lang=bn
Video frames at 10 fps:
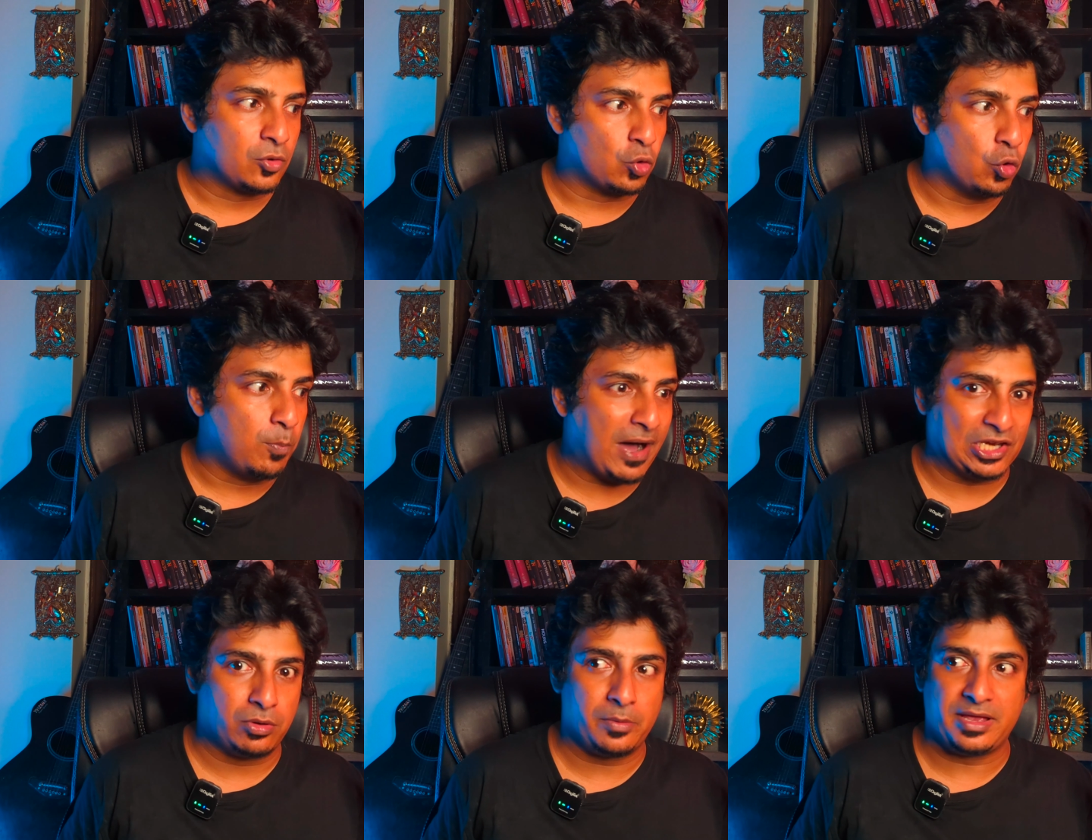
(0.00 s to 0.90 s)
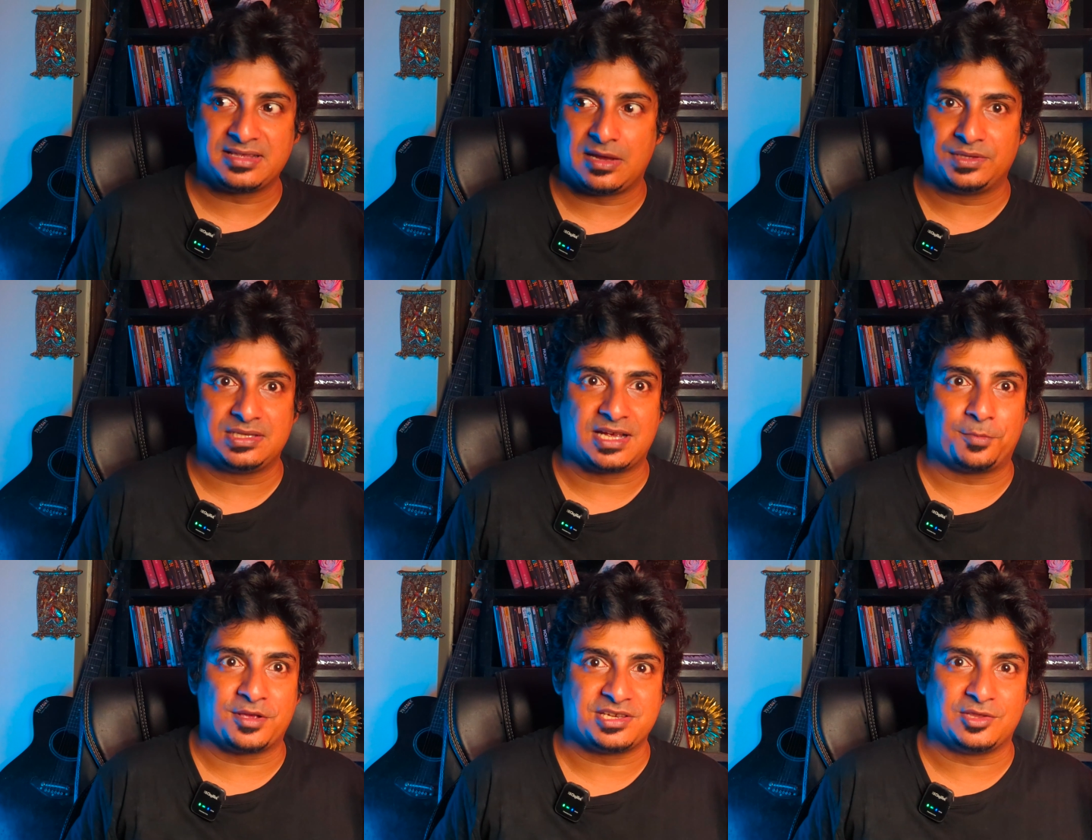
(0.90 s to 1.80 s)
খুব ভালোভাবে আছে আমাদের
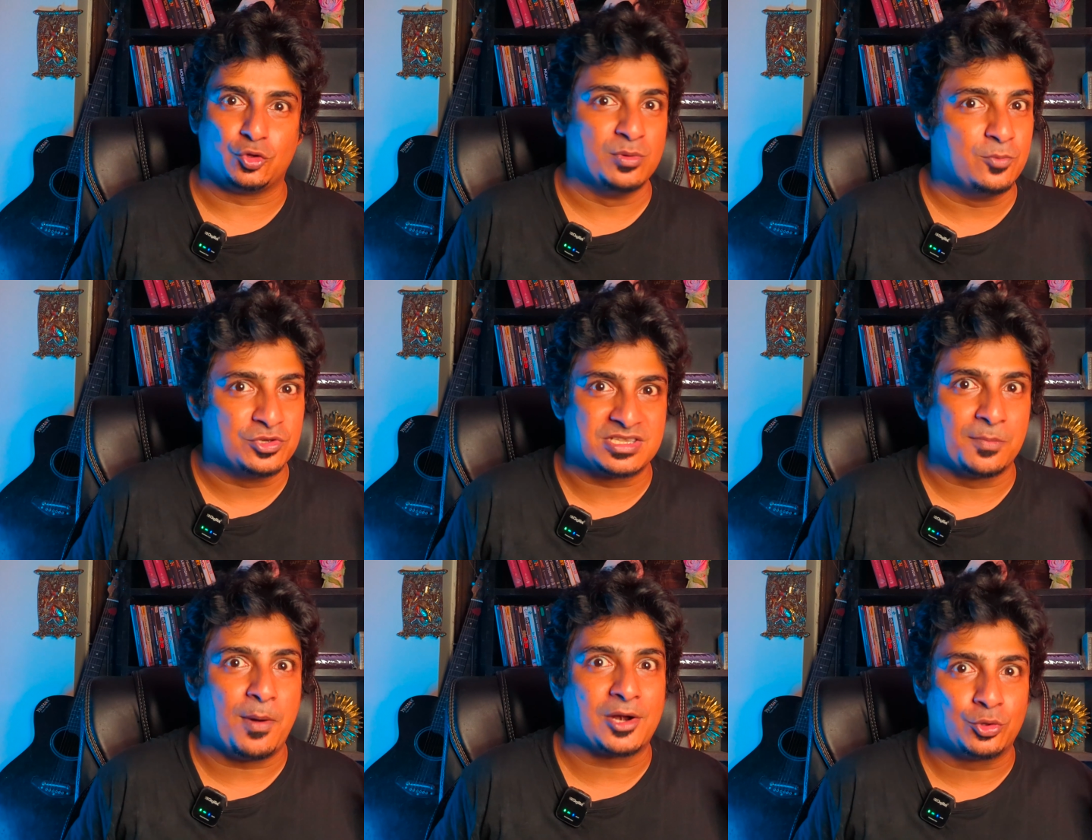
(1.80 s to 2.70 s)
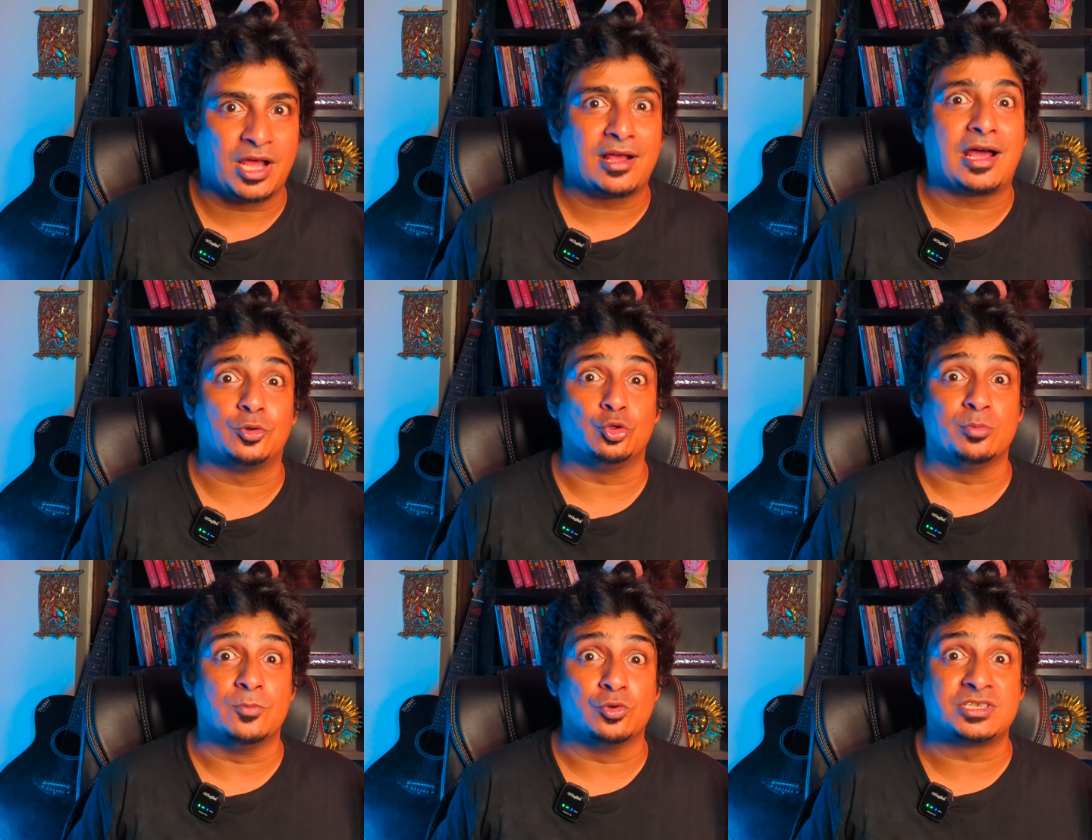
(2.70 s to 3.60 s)
চারপাশে তুমি বুঝতে পারো না কারণ
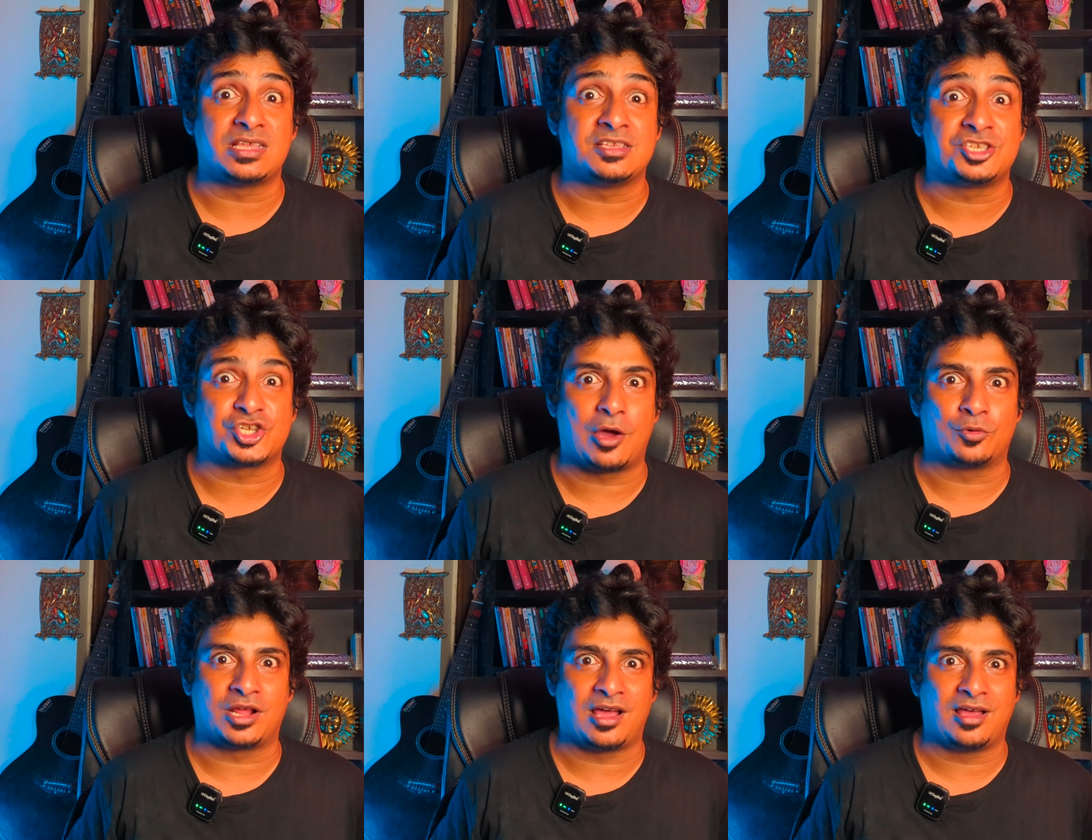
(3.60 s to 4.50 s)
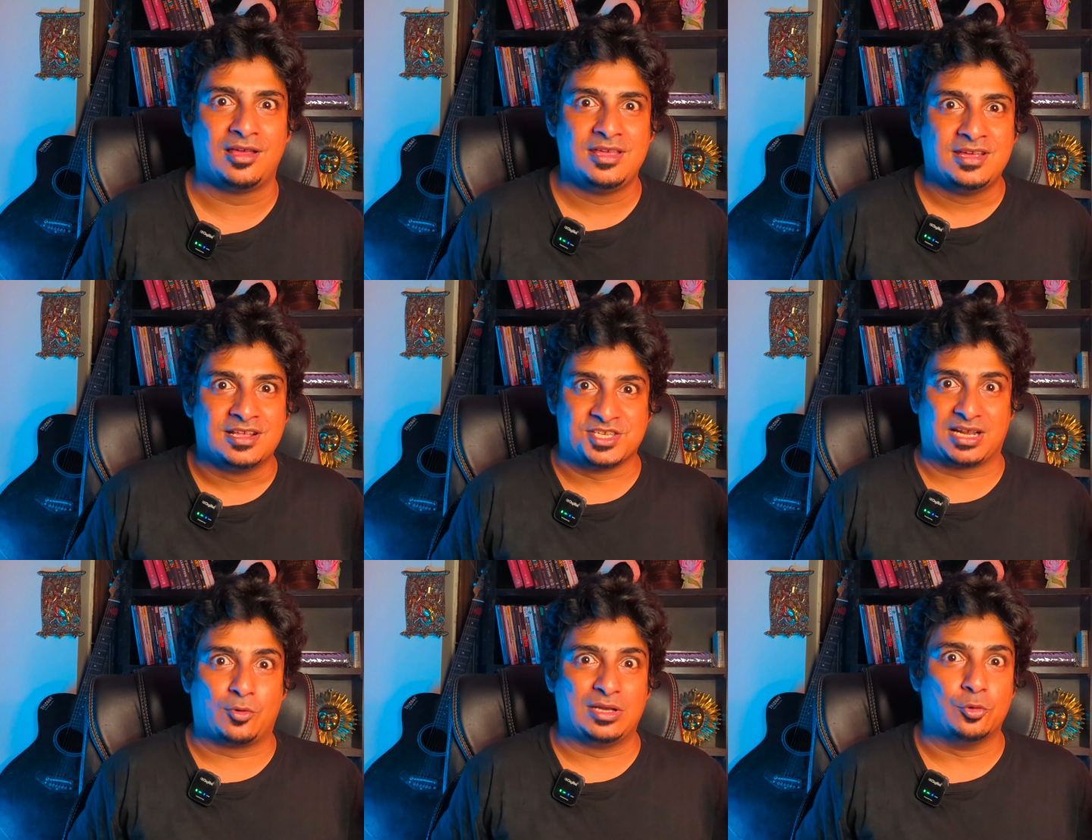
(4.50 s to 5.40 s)
তুমি বুঝতে চাও না
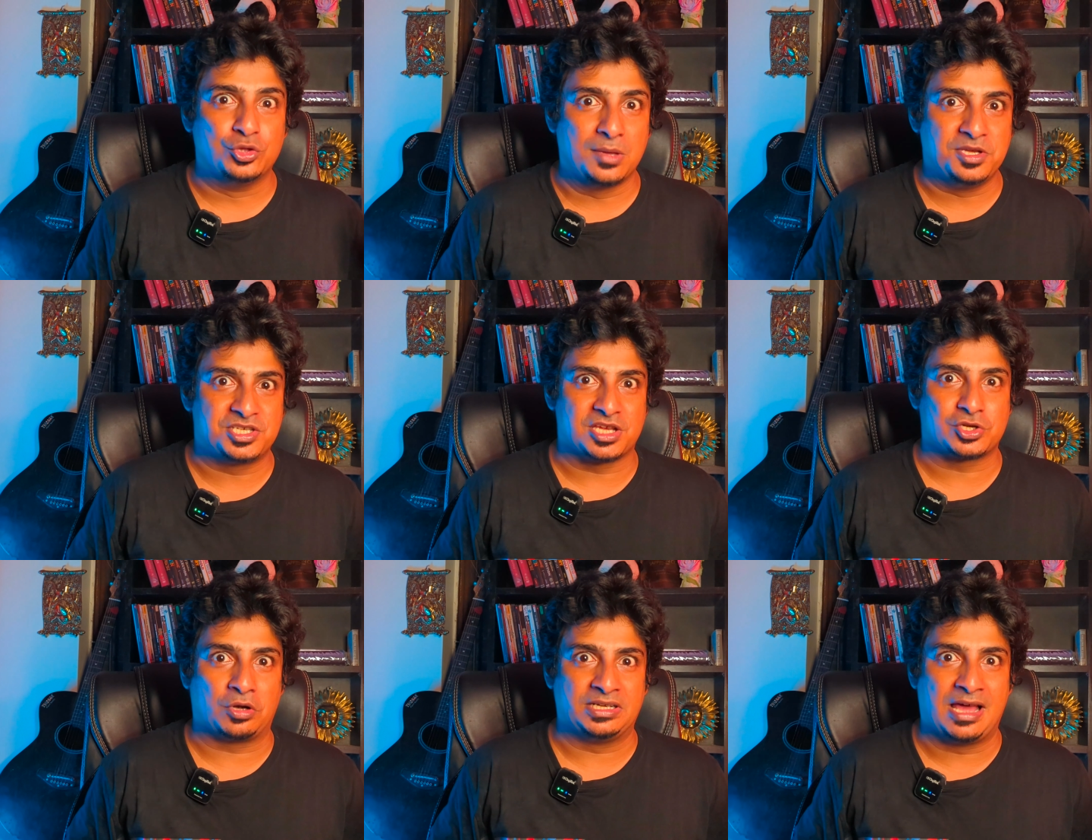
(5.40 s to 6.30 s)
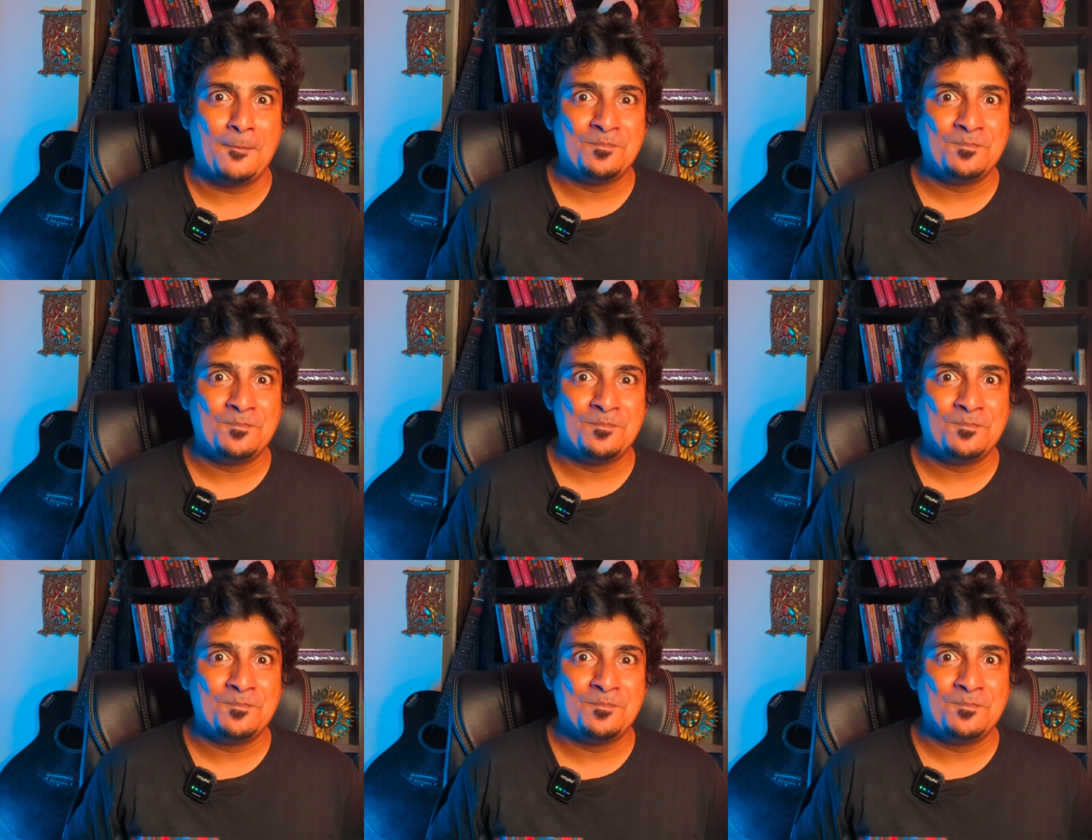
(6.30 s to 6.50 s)
যারা বলে ভূতে বিশ্বাস করে না